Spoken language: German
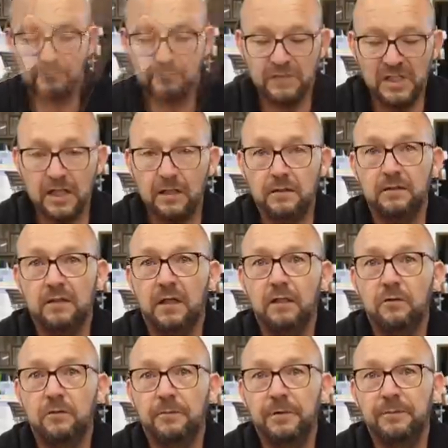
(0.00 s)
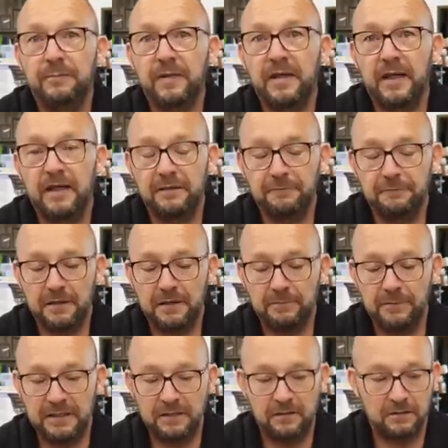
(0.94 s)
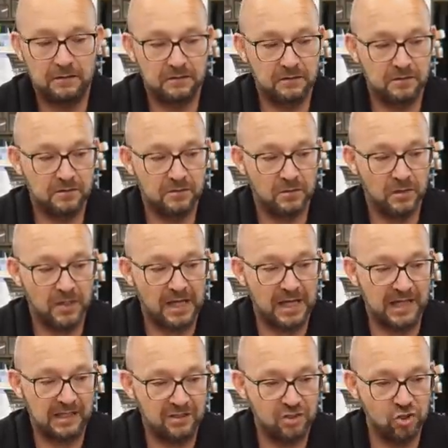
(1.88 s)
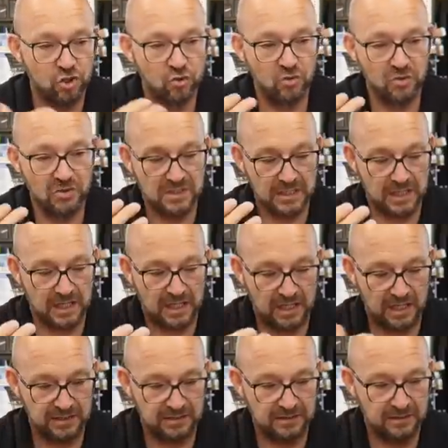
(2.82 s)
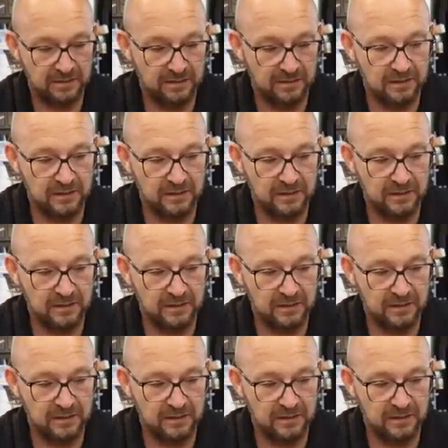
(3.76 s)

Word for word: Ja, dann kommen wir einfach mal zur Anschlussart